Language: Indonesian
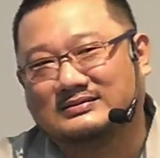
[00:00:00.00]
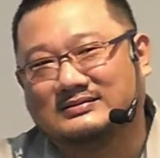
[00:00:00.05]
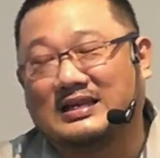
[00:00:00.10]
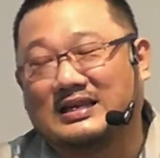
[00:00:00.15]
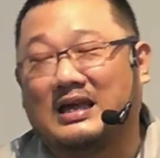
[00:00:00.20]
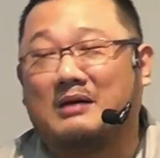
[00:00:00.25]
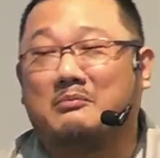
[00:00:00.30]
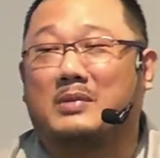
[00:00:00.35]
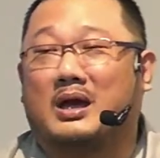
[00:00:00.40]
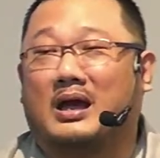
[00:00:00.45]

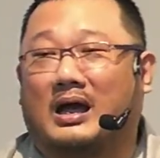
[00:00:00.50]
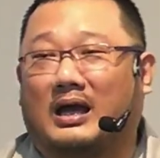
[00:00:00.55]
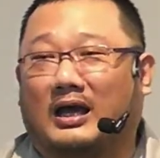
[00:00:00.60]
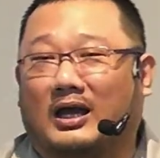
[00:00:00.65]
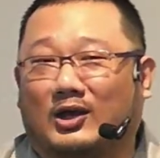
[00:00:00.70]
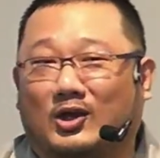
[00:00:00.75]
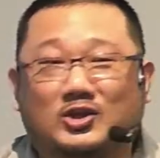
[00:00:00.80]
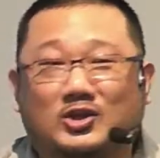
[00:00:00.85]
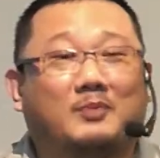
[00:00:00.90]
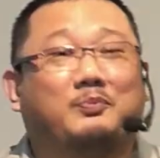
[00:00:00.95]

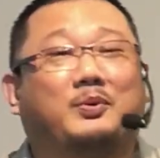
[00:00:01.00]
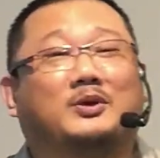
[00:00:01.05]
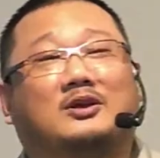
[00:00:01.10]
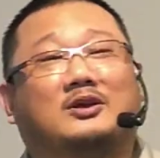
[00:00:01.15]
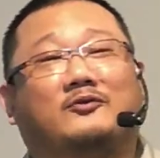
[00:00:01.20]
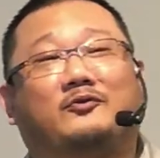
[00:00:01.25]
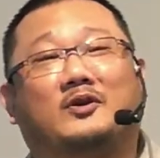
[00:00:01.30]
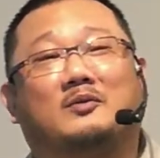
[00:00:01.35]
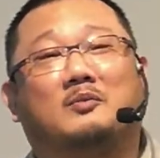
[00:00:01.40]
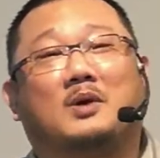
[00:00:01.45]
Sama, kita
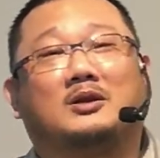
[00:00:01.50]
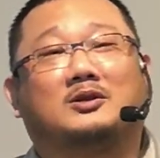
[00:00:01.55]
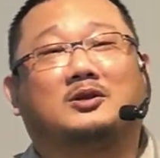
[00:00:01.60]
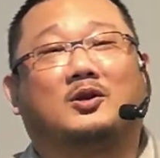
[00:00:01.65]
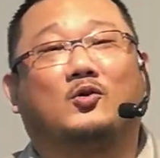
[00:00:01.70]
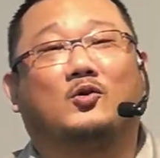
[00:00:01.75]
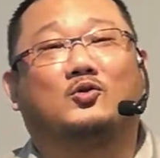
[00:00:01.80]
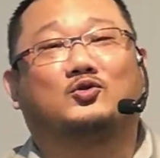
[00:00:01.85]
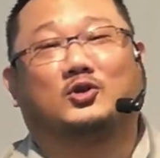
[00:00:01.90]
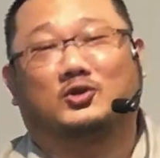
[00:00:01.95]
baca firman
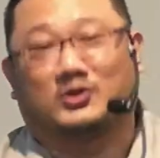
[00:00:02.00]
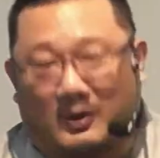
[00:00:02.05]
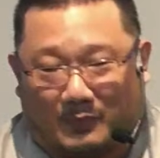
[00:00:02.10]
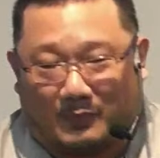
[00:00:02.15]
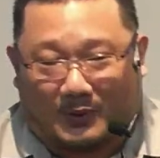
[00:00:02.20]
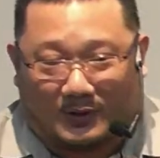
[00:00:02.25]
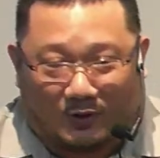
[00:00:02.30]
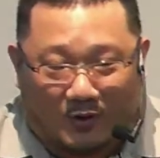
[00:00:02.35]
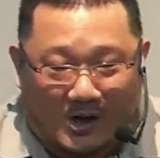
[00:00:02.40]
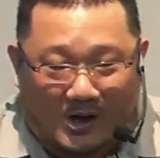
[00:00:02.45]
terus, kita
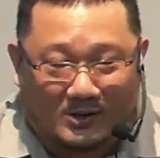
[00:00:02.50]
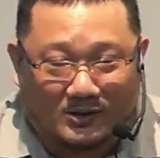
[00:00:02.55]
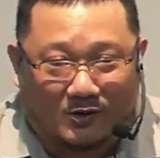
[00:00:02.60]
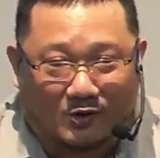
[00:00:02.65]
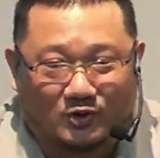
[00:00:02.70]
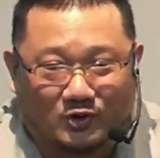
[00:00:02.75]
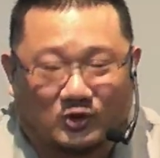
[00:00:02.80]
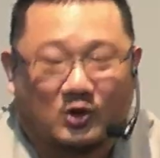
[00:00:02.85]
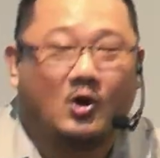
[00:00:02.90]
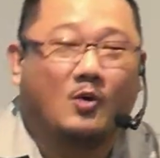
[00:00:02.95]
berdoa
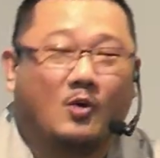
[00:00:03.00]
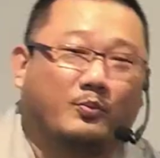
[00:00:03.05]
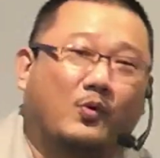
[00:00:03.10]
terus,